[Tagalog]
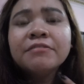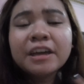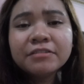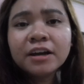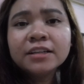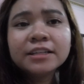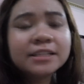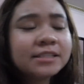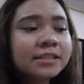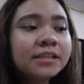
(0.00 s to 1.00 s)
500
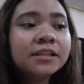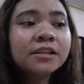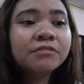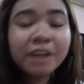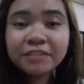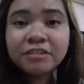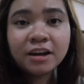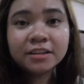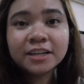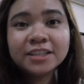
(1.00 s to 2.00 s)
is still
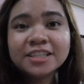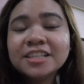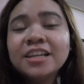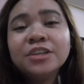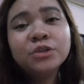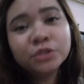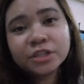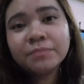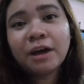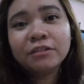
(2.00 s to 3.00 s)
500. It's still a
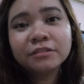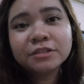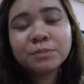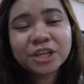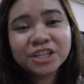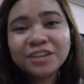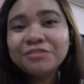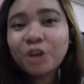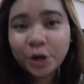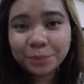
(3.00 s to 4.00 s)
huge amount, especially
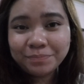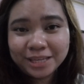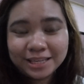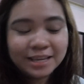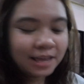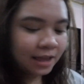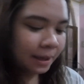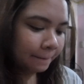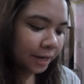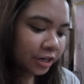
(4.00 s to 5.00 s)
for me.
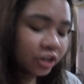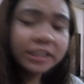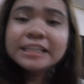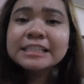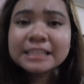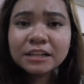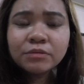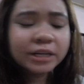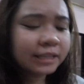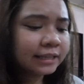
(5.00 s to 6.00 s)
Pero yun, it's still
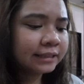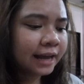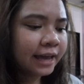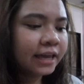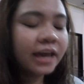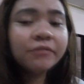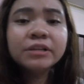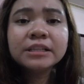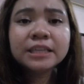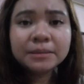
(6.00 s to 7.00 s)
worth a try. I
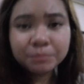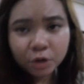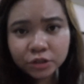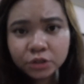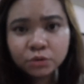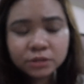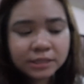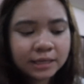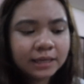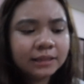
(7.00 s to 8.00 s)
will keep on
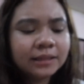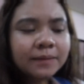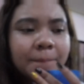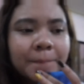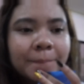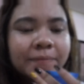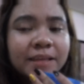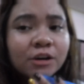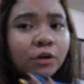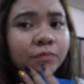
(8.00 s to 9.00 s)
using it
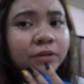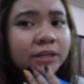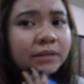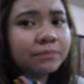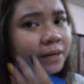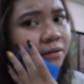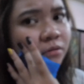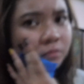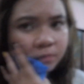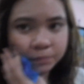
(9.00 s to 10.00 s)
hopefully, parang